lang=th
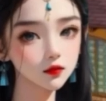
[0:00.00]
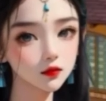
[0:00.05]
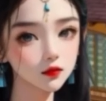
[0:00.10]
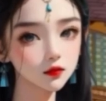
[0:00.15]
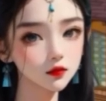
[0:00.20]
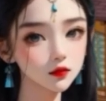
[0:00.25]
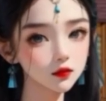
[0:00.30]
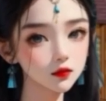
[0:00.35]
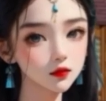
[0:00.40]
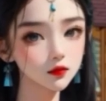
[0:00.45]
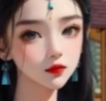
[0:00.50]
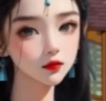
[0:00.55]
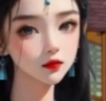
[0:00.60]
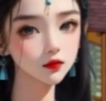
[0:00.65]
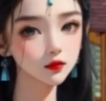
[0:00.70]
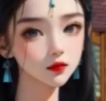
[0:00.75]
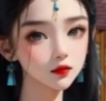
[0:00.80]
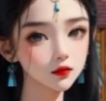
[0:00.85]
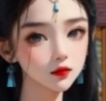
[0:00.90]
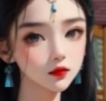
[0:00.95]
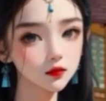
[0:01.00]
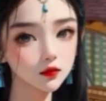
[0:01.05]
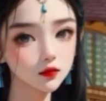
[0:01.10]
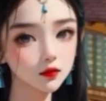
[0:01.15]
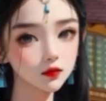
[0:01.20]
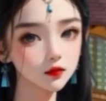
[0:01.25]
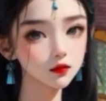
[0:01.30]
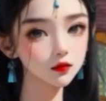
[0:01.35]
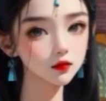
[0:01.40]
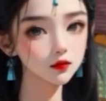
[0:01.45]
หรือเป็นเพราะพวกเขา
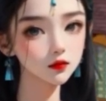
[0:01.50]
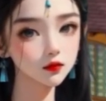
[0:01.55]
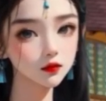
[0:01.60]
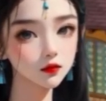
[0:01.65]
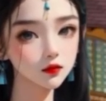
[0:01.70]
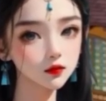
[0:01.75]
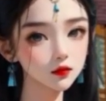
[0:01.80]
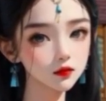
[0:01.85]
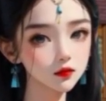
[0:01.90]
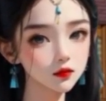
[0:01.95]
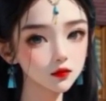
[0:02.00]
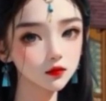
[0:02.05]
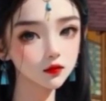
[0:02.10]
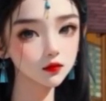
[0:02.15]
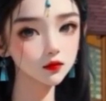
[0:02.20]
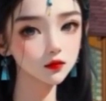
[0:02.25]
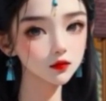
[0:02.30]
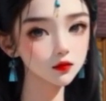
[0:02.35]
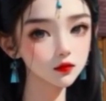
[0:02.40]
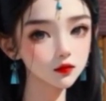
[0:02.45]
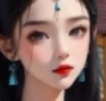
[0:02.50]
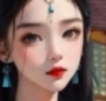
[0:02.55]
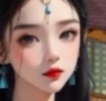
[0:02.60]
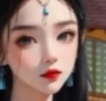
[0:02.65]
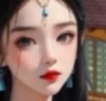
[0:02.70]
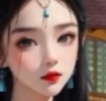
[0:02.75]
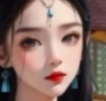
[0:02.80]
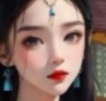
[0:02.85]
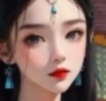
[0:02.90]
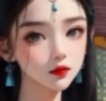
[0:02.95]
รู้ถึงชื่อเสียงของผู้อย
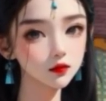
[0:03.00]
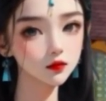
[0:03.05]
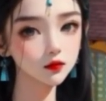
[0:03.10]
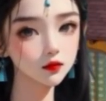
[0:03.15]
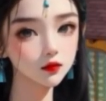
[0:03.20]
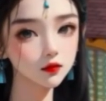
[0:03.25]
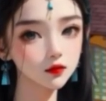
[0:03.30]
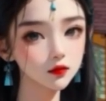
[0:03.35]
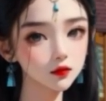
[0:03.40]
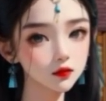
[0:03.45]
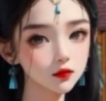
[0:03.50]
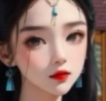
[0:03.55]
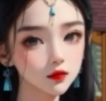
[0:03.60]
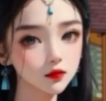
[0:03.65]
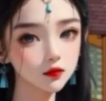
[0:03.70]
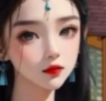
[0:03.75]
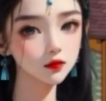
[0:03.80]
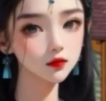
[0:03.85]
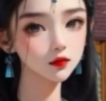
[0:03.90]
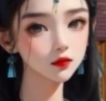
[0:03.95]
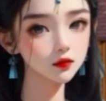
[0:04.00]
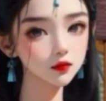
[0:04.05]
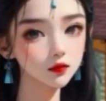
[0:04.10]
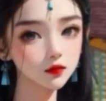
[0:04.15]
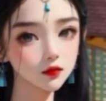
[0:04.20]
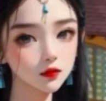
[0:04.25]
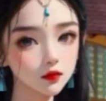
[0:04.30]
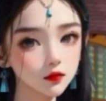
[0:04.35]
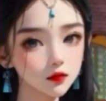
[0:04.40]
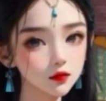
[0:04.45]
เย่ และทราบถึงอิท
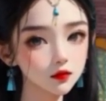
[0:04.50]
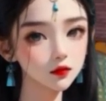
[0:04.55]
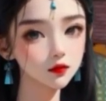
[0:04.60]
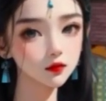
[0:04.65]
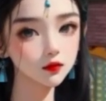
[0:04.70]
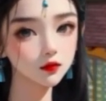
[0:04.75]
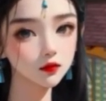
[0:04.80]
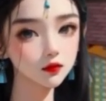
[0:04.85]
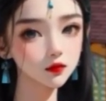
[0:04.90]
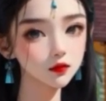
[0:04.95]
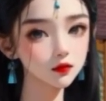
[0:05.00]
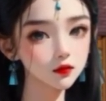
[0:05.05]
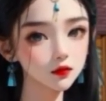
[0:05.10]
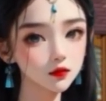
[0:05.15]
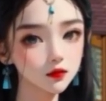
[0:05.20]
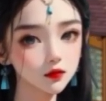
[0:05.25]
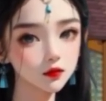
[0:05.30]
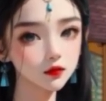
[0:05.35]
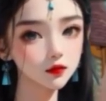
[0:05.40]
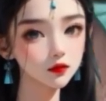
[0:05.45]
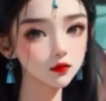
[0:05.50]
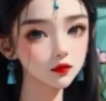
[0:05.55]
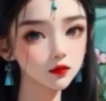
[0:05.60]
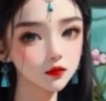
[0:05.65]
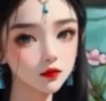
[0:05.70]
ธิฤทธิ์ของผู้อาวุโสเย่